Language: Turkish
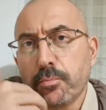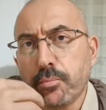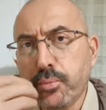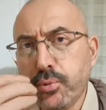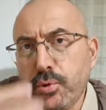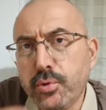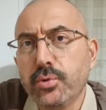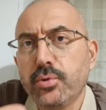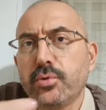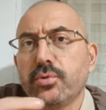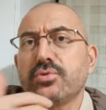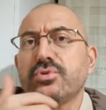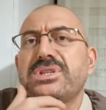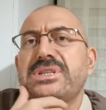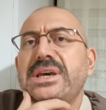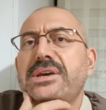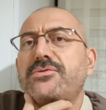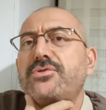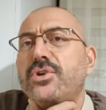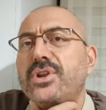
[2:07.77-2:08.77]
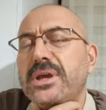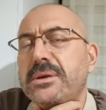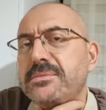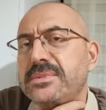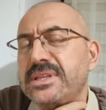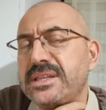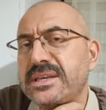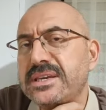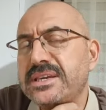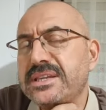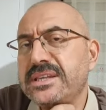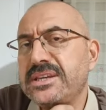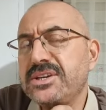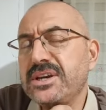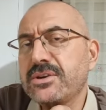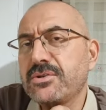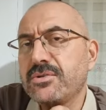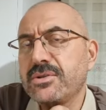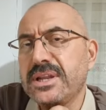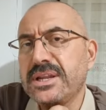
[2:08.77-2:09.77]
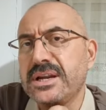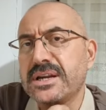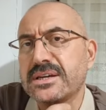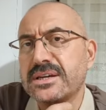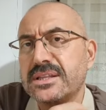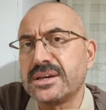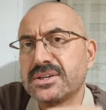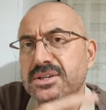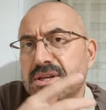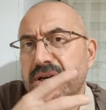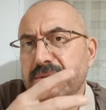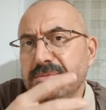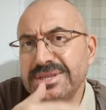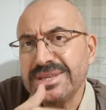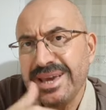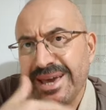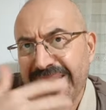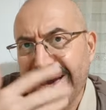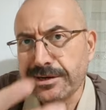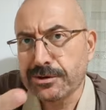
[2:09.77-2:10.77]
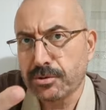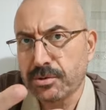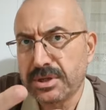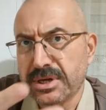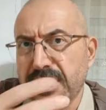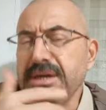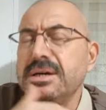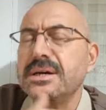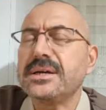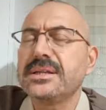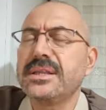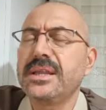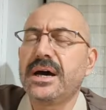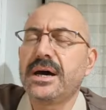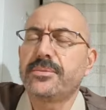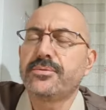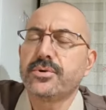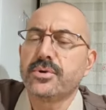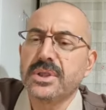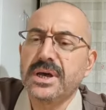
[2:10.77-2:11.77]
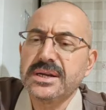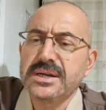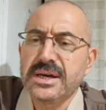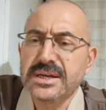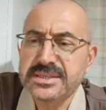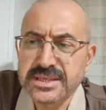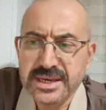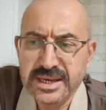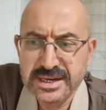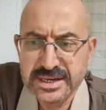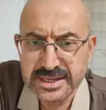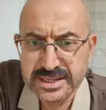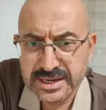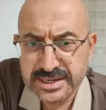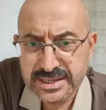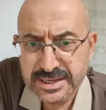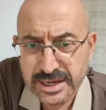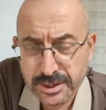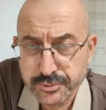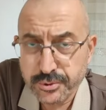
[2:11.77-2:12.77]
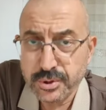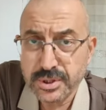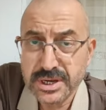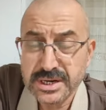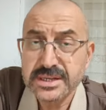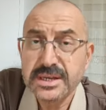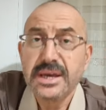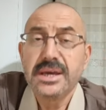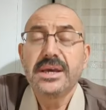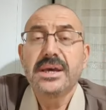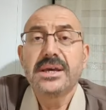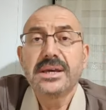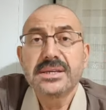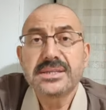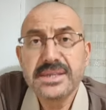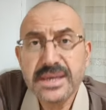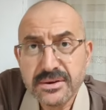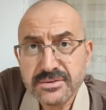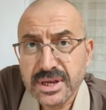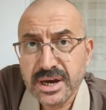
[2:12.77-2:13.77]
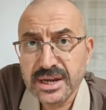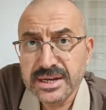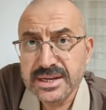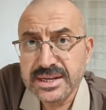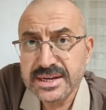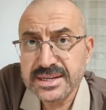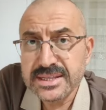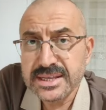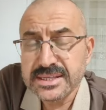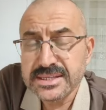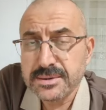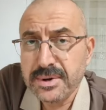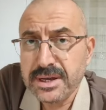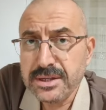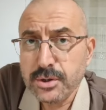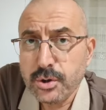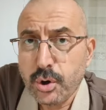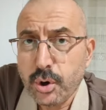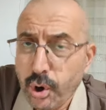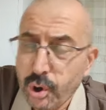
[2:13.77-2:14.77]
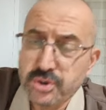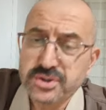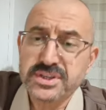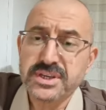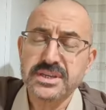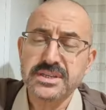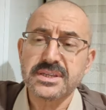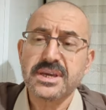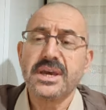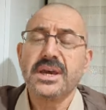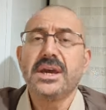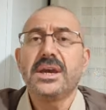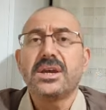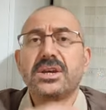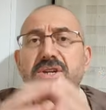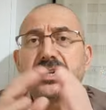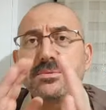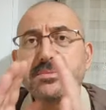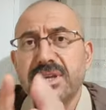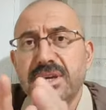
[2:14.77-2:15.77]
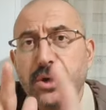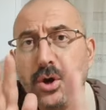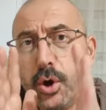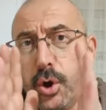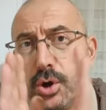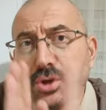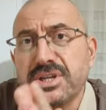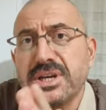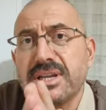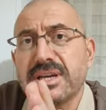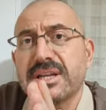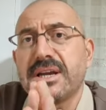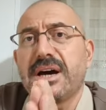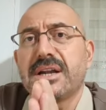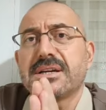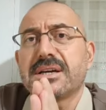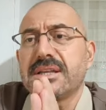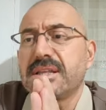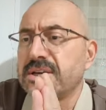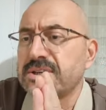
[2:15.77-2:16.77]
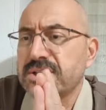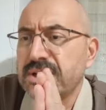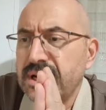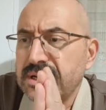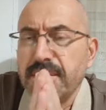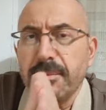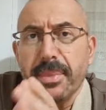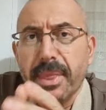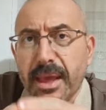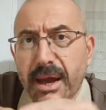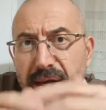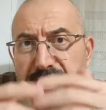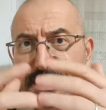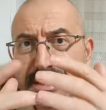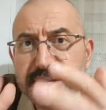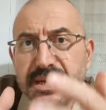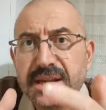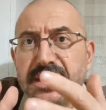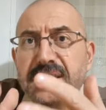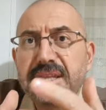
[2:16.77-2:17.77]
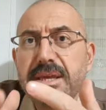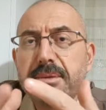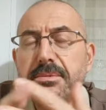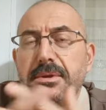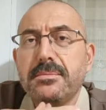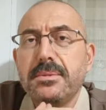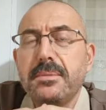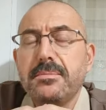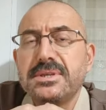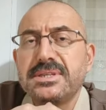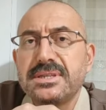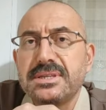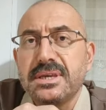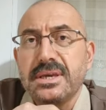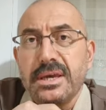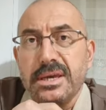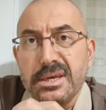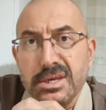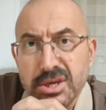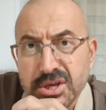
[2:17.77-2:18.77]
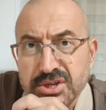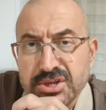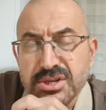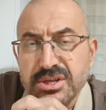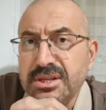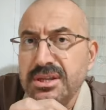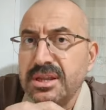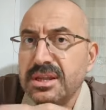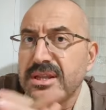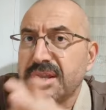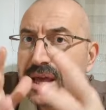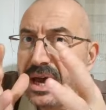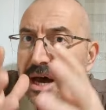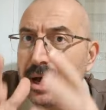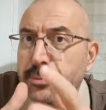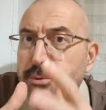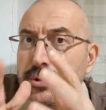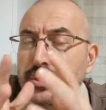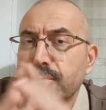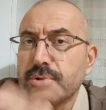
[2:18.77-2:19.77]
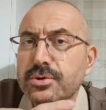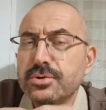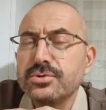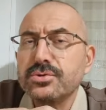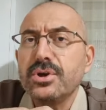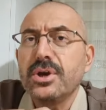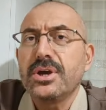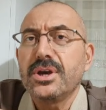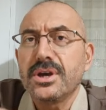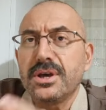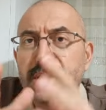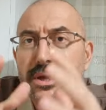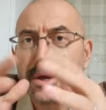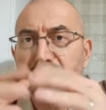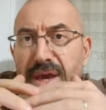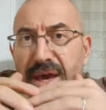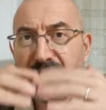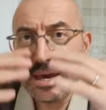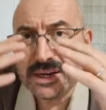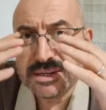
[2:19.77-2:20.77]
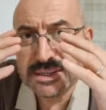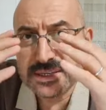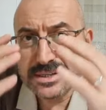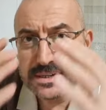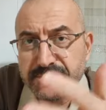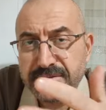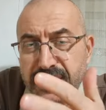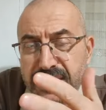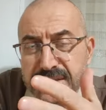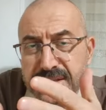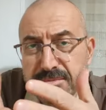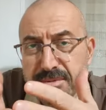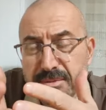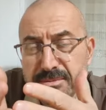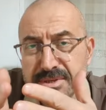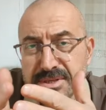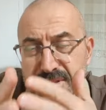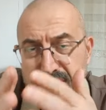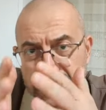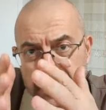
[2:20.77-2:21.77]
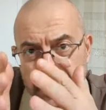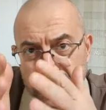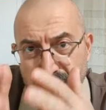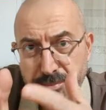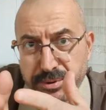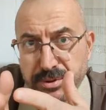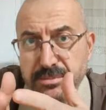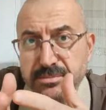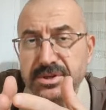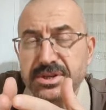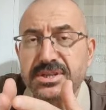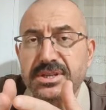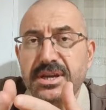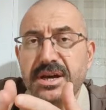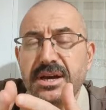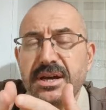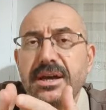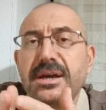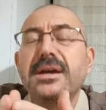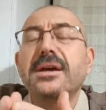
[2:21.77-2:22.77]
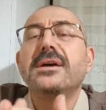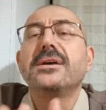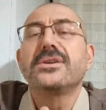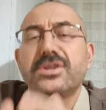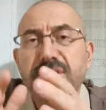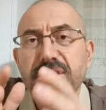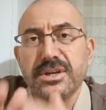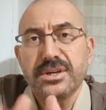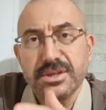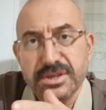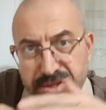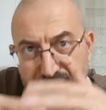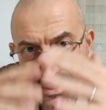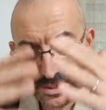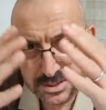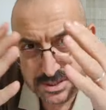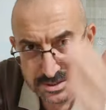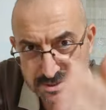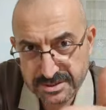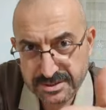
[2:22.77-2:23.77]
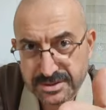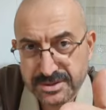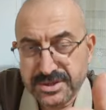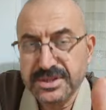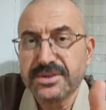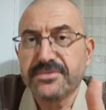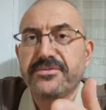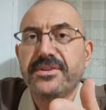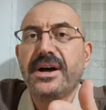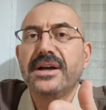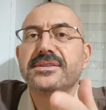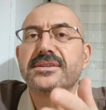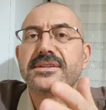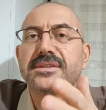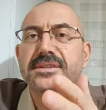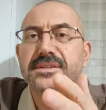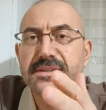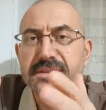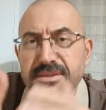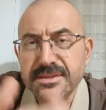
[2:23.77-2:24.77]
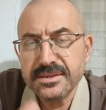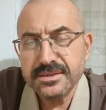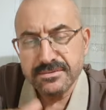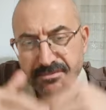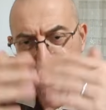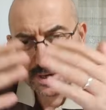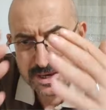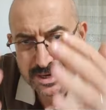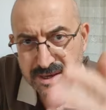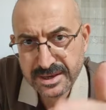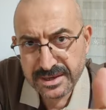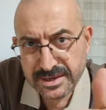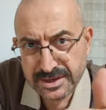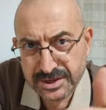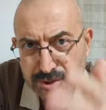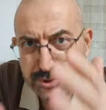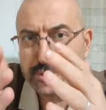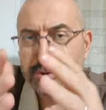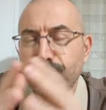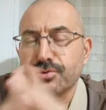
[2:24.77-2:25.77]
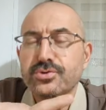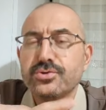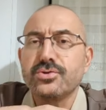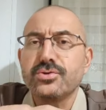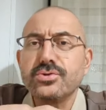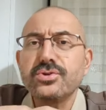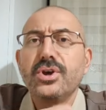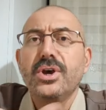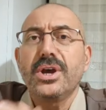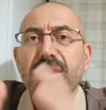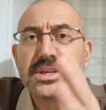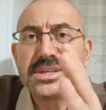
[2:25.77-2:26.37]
bu sek döneminde de gidecek olan arkadaşlarımız er olarak ne yapıyorlar? Askerliklerini yapıyorlar. Sek tarihleri ne zaman? 18. Şimdi öncelikle arkadaşlar askere gidebilmemiz için ne yapıyoruz? Ee, eğer sınıflandırmamız yapılmışsa ki siz sınıflandırıldınız ve gidiyorsunuz.